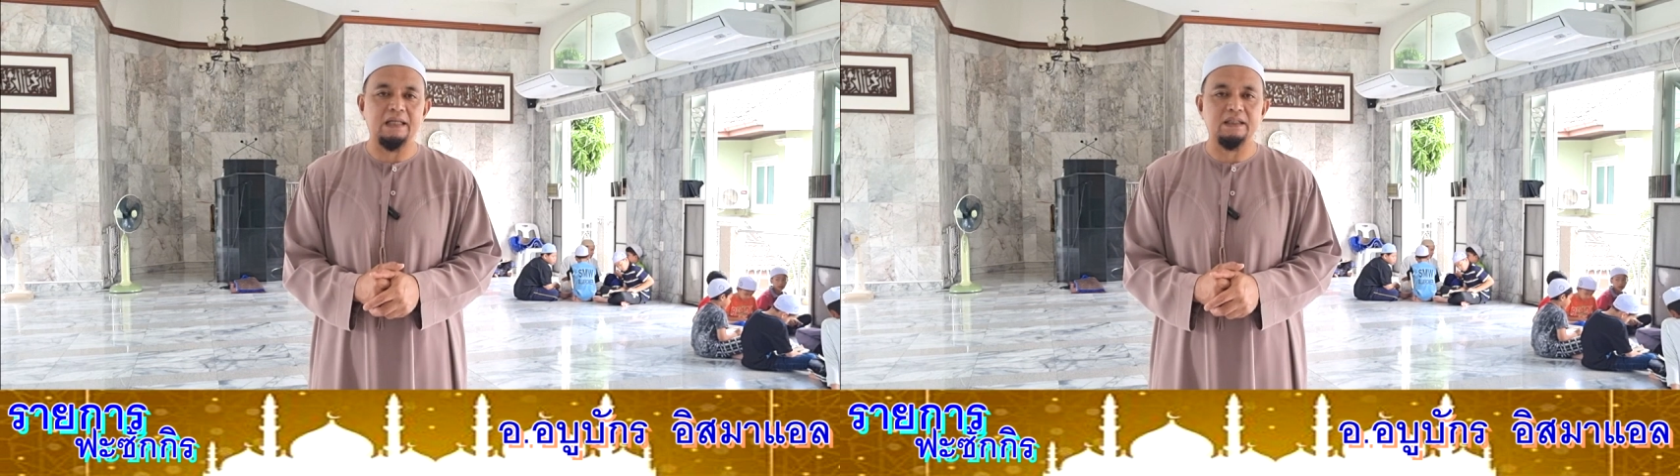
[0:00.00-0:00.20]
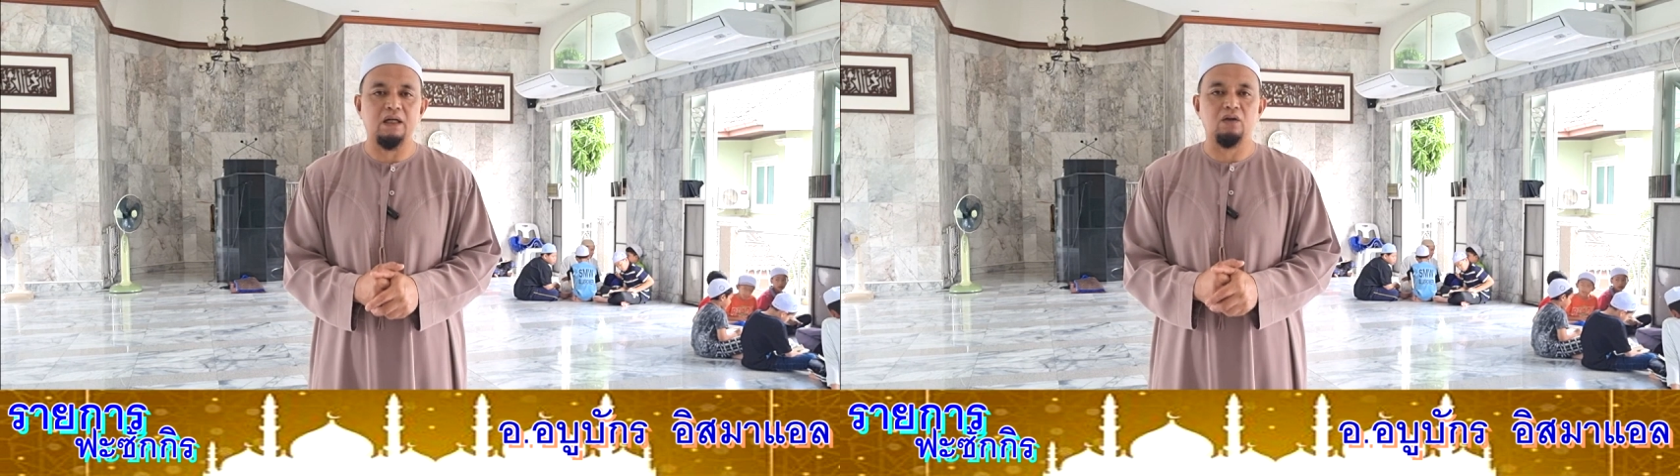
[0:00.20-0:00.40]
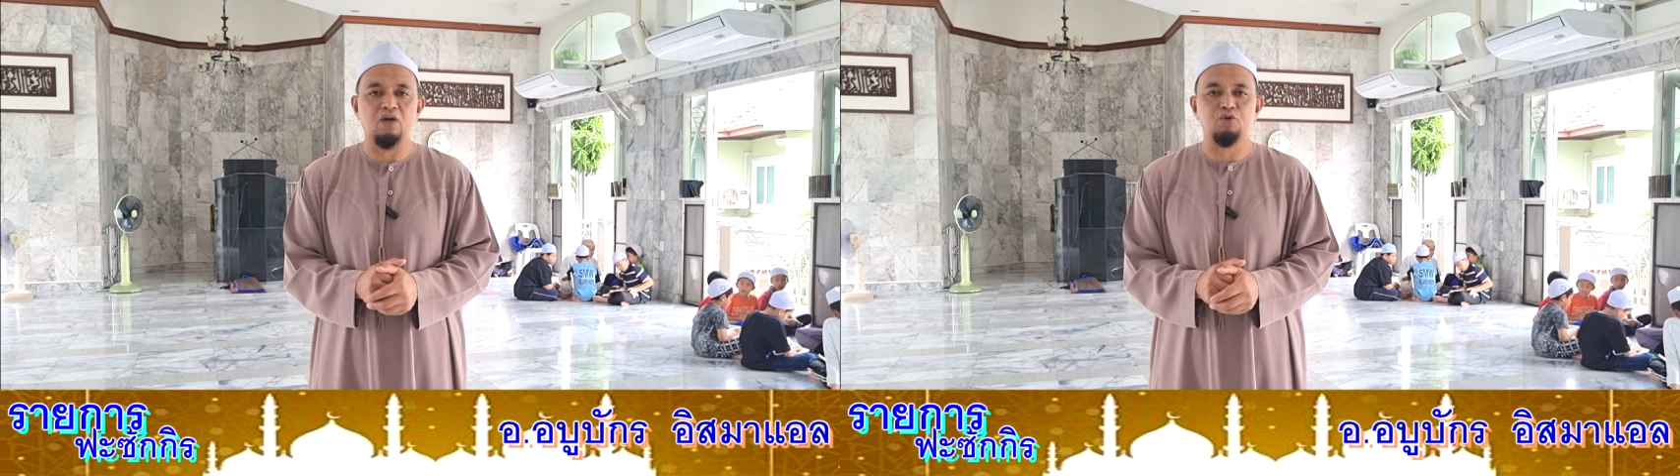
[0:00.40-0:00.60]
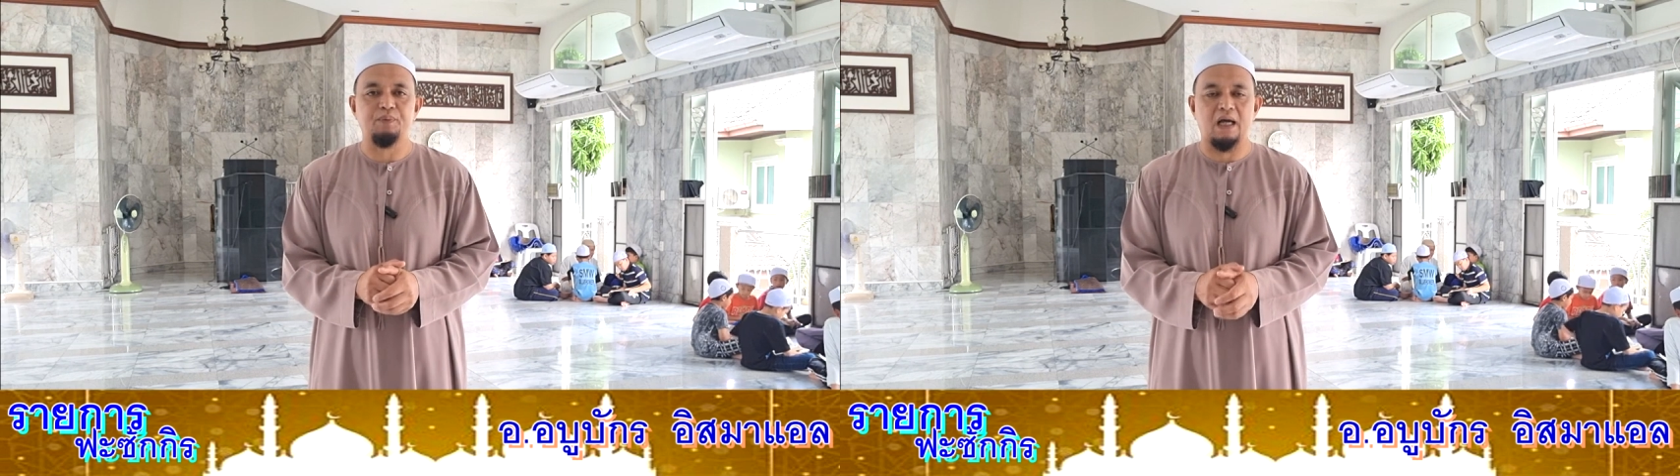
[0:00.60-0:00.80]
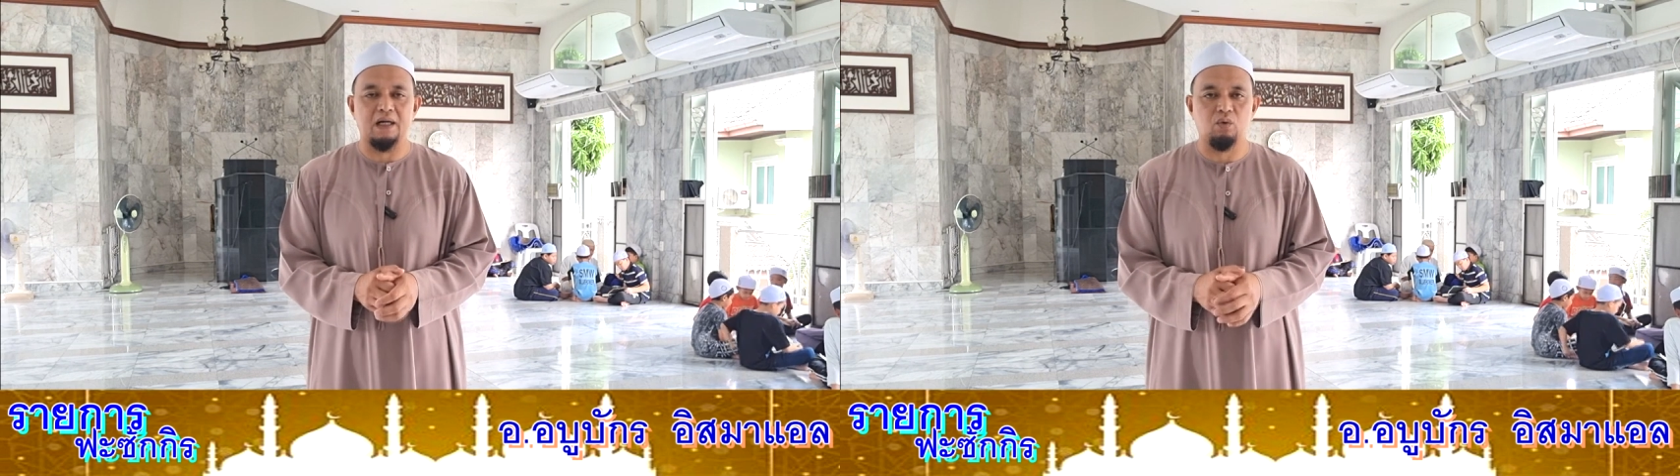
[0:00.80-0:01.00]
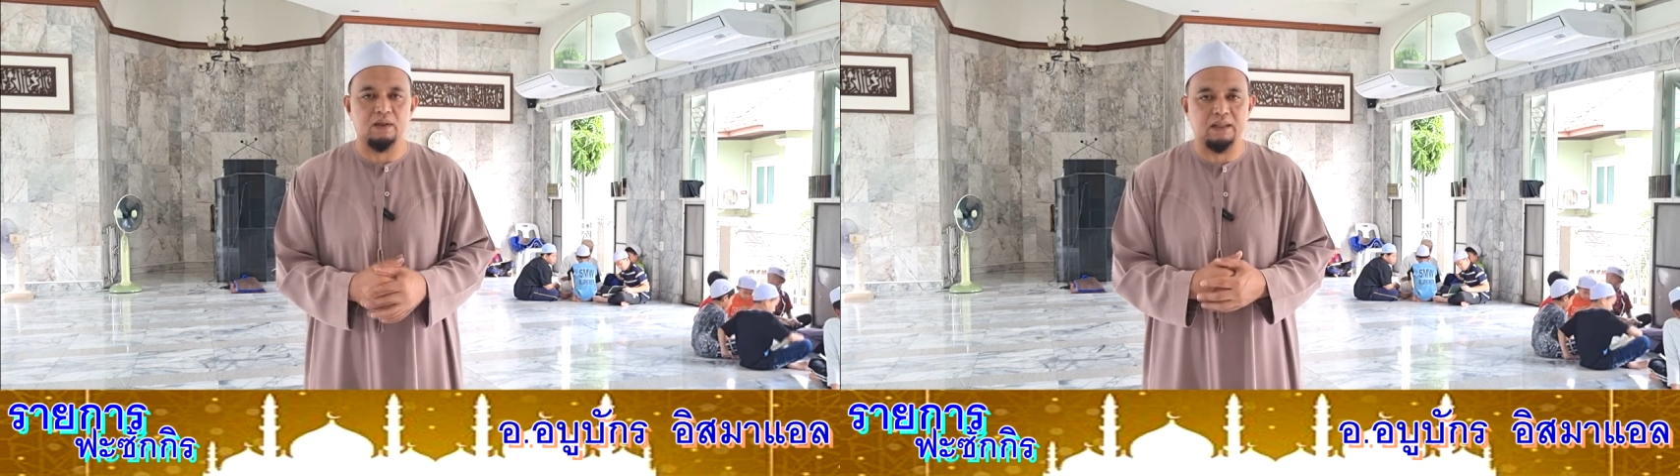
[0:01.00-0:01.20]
ยที่อัลลอฮฺสุบาานาวา